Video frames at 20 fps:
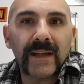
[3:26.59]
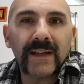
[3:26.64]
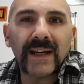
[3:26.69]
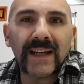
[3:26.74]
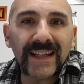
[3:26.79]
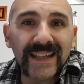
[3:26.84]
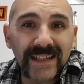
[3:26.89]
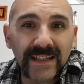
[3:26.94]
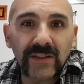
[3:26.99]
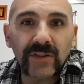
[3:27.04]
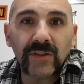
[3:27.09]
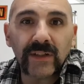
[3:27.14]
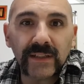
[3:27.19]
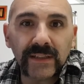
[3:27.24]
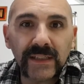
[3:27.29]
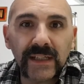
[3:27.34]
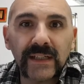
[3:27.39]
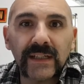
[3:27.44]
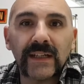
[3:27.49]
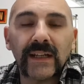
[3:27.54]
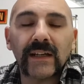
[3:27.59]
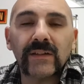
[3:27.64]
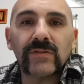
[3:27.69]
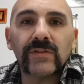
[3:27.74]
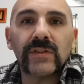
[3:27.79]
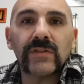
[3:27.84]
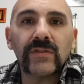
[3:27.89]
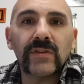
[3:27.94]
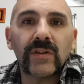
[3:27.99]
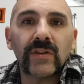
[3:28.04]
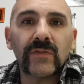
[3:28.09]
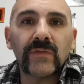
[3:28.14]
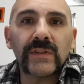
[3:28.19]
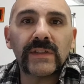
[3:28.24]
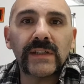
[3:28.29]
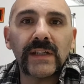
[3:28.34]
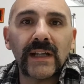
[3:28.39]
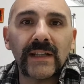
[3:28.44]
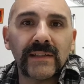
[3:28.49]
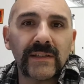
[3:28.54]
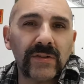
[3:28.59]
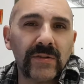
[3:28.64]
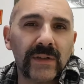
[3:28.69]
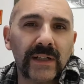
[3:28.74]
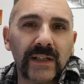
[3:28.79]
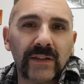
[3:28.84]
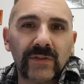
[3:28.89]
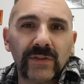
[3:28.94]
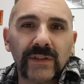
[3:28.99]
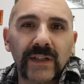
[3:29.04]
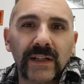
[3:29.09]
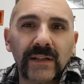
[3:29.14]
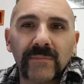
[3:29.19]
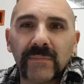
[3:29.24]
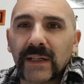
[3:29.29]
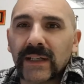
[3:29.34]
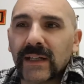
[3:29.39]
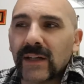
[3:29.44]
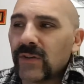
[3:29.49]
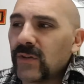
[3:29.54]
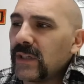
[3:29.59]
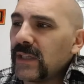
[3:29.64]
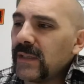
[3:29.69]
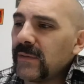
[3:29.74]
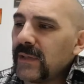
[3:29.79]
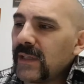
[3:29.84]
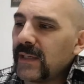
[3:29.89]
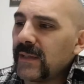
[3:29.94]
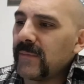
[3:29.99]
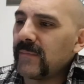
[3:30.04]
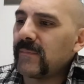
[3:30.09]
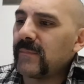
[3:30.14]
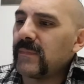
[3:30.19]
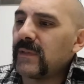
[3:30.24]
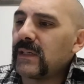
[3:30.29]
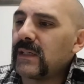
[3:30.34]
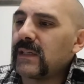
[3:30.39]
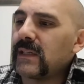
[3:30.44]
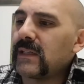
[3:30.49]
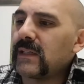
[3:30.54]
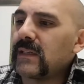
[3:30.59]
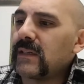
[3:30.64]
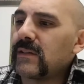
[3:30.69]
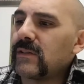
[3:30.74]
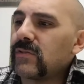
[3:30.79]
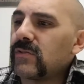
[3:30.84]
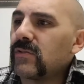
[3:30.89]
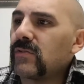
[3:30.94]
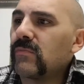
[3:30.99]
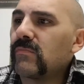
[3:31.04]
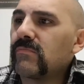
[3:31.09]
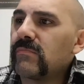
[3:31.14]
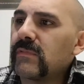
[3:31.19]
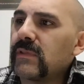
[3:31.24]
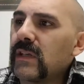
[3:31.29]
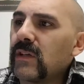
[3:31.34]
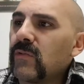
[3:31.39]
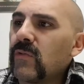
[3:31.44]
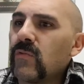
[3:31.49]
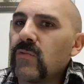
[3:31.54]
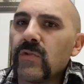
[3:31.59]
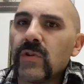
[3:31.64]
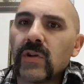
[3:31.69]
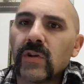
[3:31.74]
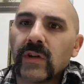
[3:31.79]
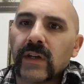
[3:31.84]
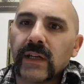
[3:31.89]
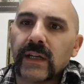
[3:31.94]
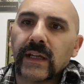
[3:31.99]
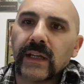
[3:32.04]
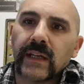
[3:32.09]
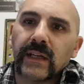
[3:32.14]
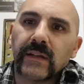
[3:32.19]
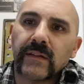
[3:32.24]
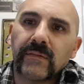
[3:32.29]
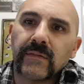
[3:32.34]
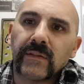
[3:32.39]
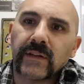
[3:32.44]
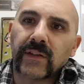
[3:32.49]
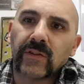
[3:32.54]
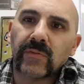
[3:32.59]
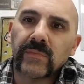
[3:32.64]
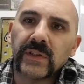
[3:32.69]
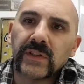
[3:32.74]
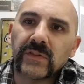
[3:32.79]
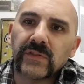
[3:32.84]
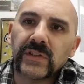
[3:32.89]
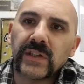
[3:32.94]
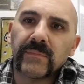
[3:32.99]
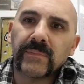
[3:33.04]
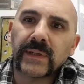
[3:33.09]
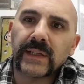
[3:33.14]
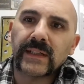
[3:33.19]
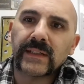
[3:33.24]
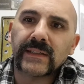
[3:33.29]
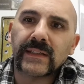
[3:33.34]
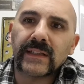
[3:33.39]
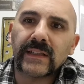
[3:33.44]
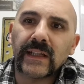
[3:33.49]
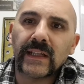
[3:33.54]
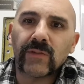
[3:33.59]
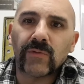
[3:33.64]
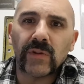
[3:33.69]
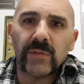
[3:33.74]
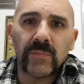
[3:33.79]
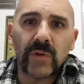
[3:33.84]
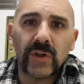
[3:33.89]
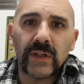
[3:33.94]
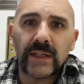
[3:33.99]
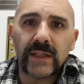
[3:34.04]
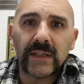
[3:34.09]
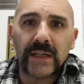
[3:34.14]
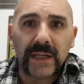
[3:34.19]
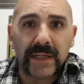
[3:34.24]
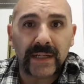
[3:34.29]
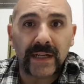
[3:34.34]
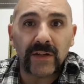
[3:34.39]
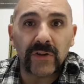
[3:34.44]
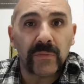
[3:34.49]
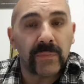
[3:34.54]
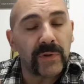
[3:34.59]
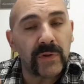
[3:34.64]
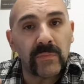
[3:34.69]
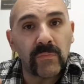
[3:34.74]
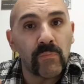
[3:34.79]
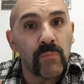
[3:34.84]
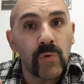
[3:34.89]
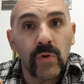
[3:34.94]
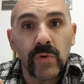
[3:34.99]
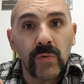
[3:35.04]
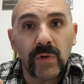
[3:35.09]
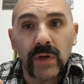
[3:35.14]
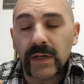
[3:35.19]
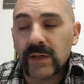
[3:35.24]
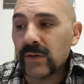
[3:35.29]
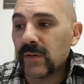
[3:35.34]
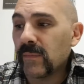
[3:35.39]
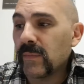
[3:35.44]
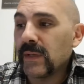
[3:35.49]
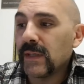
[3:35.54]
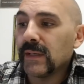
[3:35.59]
Harley creo que tienen la concesionaria oficial, si no van a encontrar en Mercado Libre. Eh, yo tengo uno que recomiendo siempre, que es el de Liquid Moly. Es caro, pero es muy bueno.